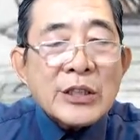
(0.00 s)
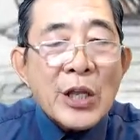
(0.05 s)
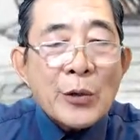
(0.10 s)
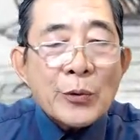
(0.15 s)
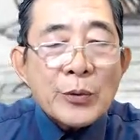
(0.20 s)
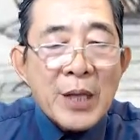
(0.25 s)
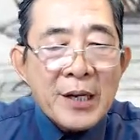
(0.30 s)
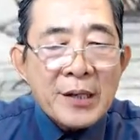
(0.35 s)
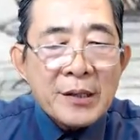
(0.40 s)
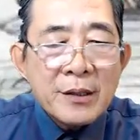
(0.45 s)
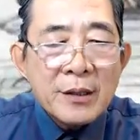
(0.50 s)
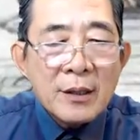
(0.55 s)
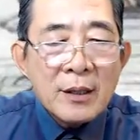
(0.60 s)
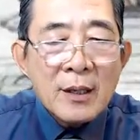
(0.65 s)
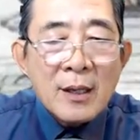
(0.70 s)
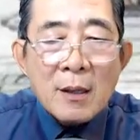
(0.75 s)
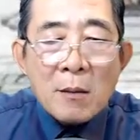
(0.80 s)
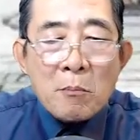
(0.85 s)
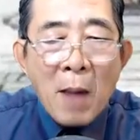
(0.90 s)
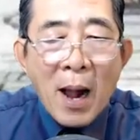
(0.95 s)
Tiểu thư,
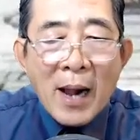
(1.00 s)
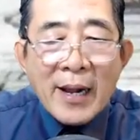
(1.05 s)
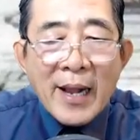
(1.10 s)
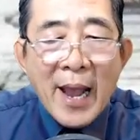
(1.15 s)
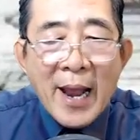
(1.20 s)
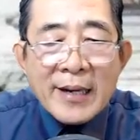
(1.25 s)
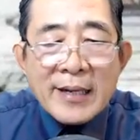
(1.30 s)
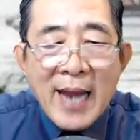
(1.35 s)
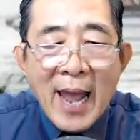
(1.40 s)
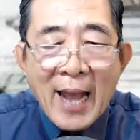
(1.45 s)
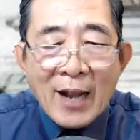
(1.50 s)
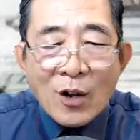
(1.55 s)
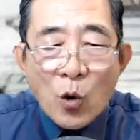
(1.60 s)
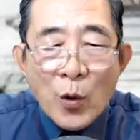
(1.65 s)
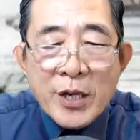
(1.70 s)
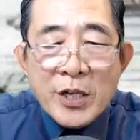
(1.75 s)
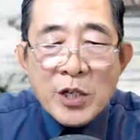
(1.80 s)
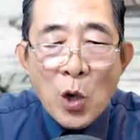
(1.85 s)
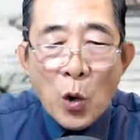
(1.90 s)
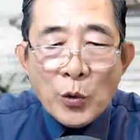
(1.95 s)
mặc kệ nàng
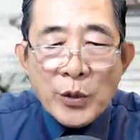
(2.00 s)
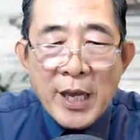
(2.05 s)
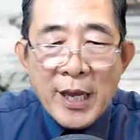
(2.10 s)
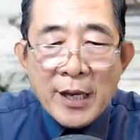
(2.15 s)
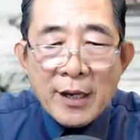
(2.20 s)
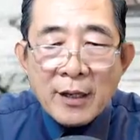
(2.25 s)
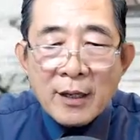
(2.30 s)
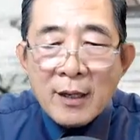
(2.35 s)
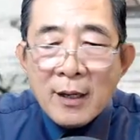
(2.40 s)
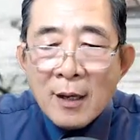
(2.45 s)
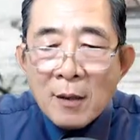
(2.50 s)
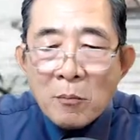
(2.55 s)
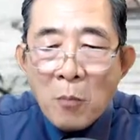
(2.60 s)
có ý đồ gì,